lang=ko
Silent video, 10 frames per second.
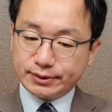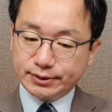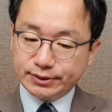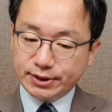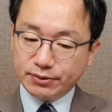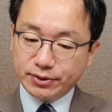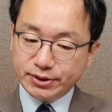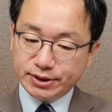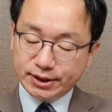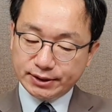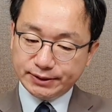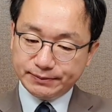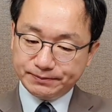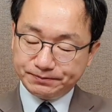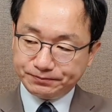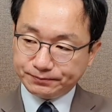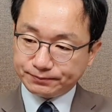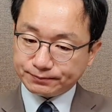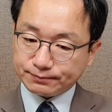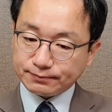그 채권 시장은
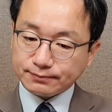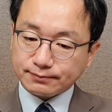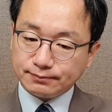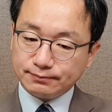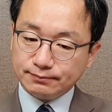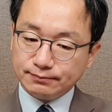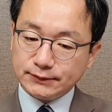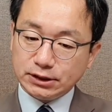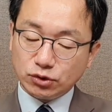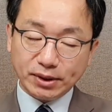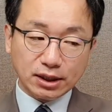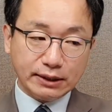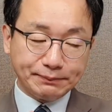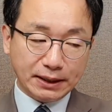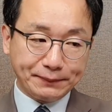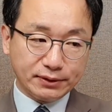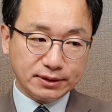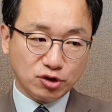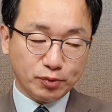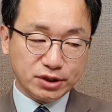음, 조만간
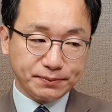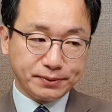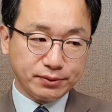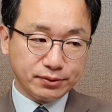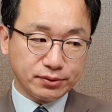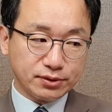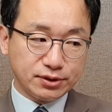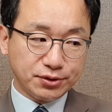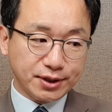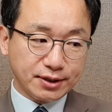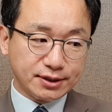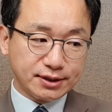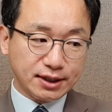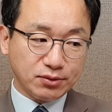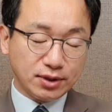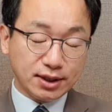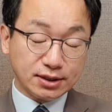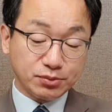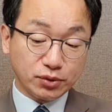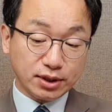발표될 소비 지표도 그렇게 크게
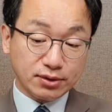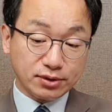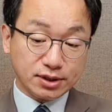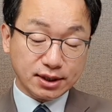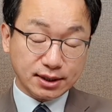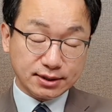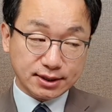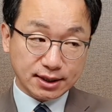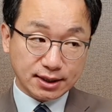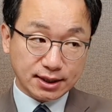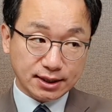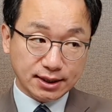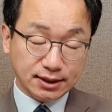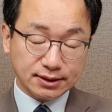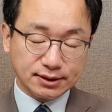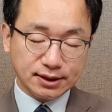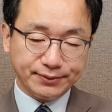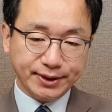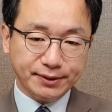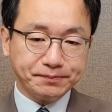올라가지 못할 것이다라는 생각 하나, 그
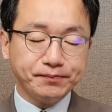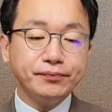다음에